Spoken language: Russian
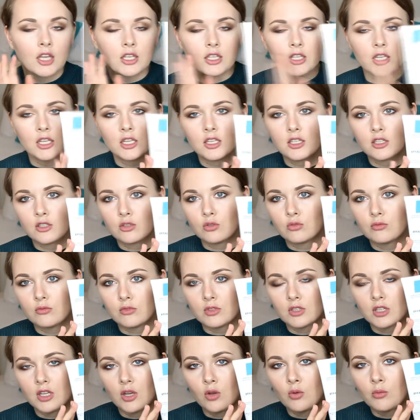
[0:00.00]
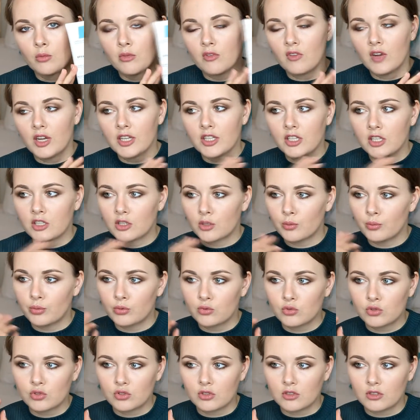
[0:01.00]
Гель для, для умывания это
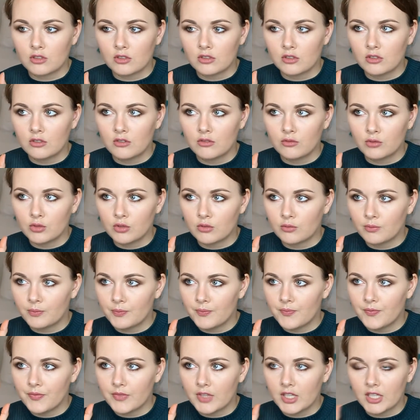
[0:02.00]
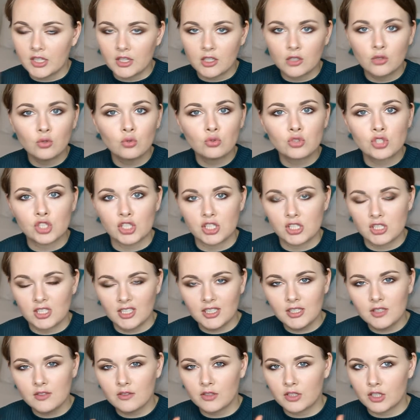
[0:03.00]
просто вот это лучшее
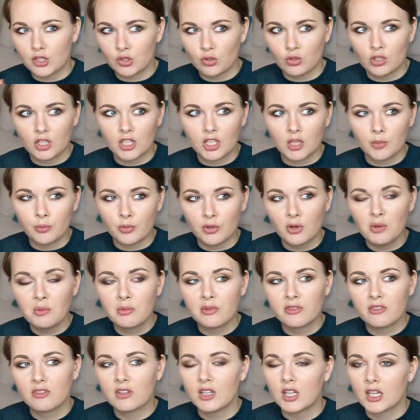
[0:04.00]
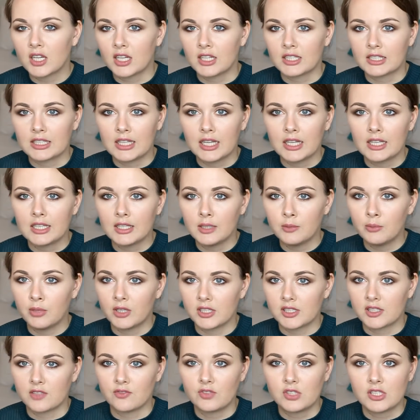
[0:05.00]
средство, которое я пробовала
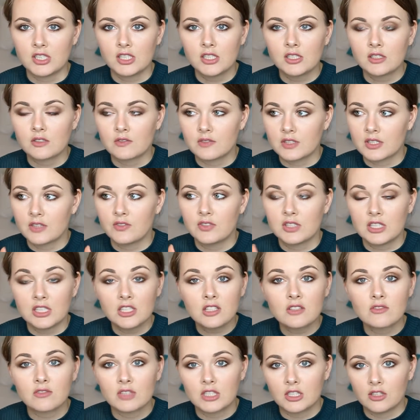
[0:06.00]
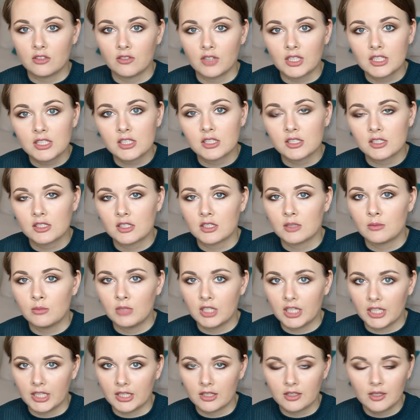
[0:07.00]
когда-либо за все, за все свои
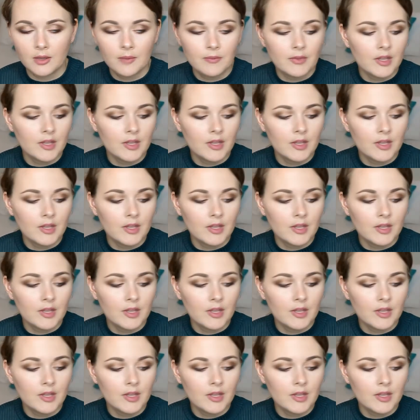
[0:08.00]
27 лет,